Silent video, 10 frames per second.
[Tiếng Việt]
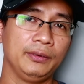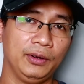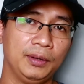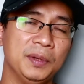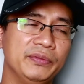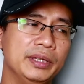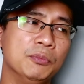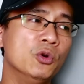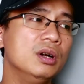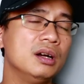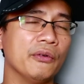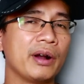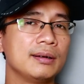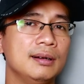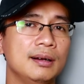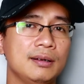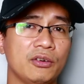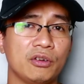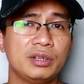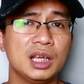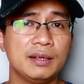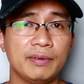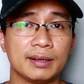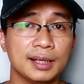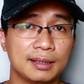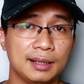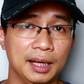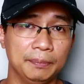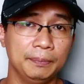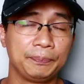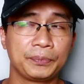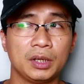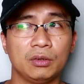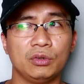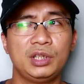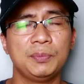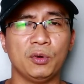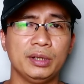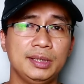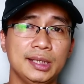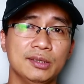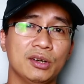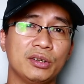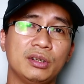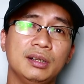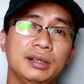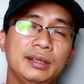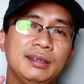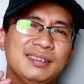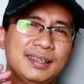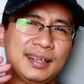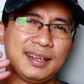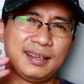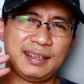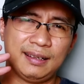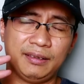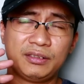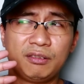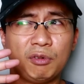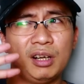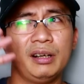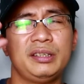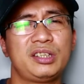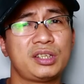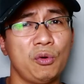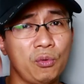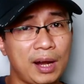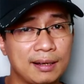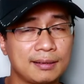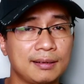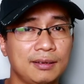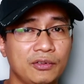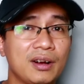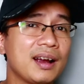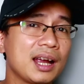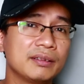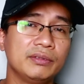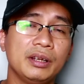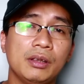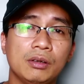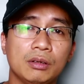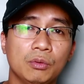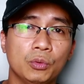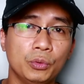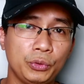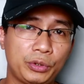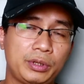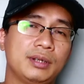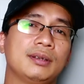đó bởi vì mùi hương của hoắc hương nó thiên về đất ẩm nó thiên một cái gì đó nó hơi nó hơi sâu lắng nó khác với út